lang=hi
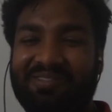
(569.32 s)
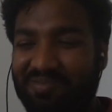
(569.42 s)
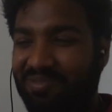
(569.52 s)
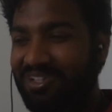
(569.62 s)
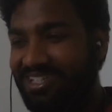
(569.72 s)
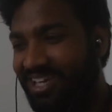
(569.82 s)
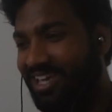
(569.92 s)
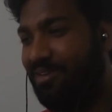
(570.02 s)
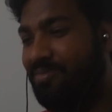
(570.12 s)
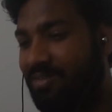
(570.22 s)
अभी पहुँचे
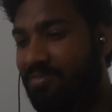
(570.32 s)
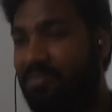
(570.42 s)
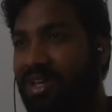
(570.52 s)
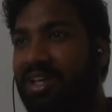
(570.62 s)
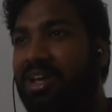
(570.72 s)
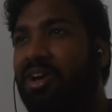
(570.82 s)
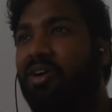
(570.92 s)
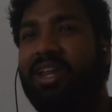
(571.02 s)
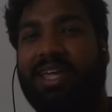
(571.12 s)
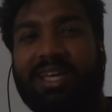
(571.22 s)
एयरबीएनबी में
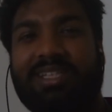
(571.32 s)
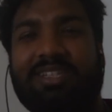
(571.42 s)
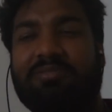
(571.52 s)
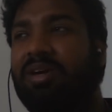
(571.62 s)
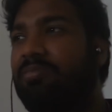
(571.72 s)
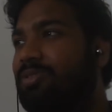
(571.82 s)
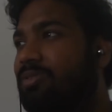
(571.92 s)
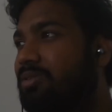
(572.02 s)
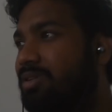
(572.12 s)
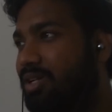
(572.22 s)
और एक चीज़ मैं अब जो